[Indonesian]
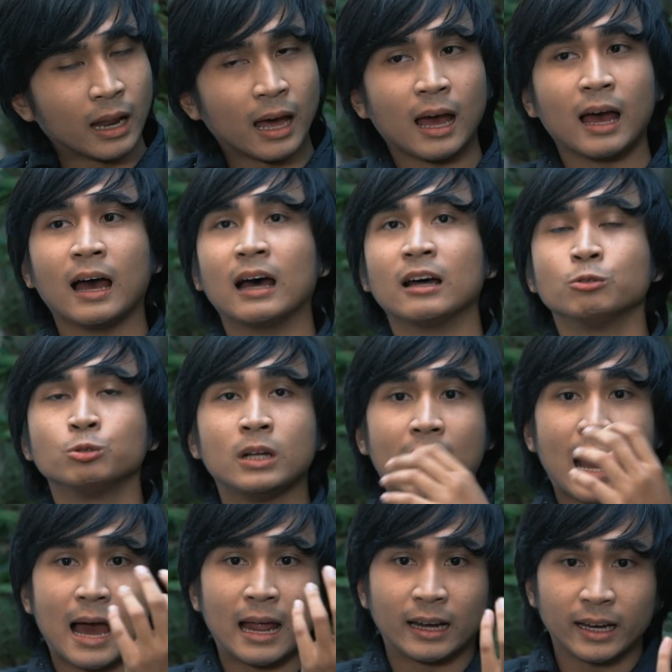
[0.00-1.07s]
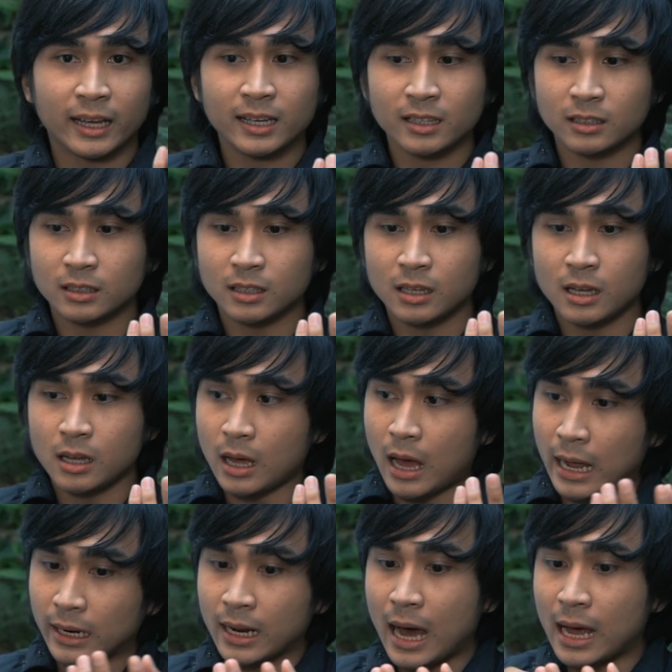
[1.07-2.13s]
nah udah aneh
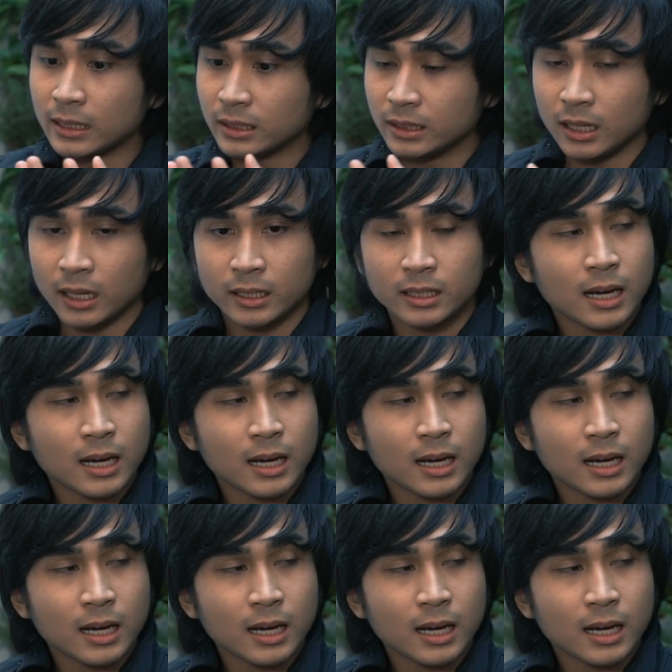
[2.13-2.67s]
ada artinya lagi